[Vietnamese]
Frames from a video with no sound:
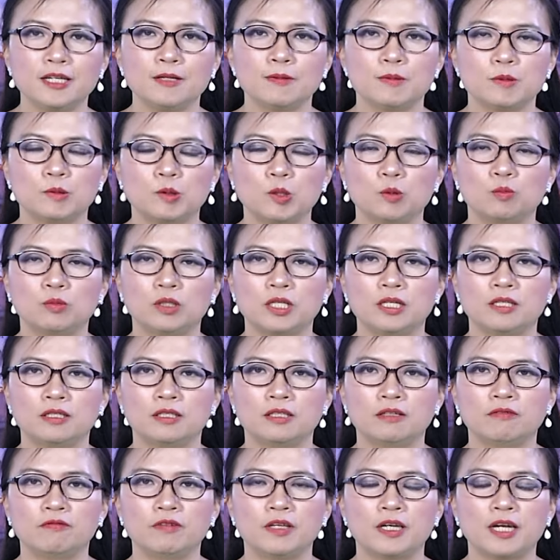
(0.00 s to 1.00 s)
trước hết là thông
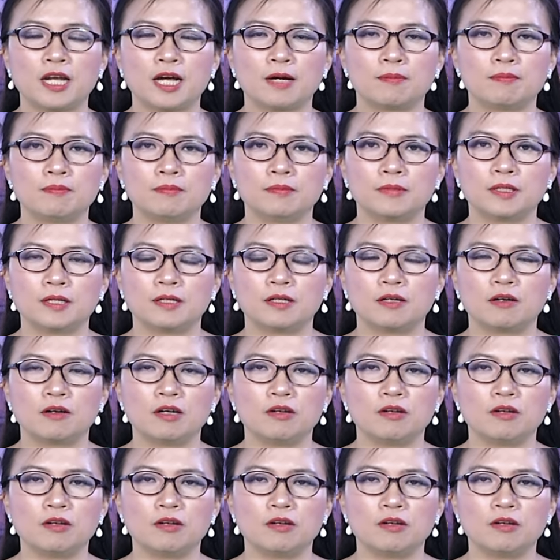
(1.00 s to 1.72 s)
tin từ Việt Nam à,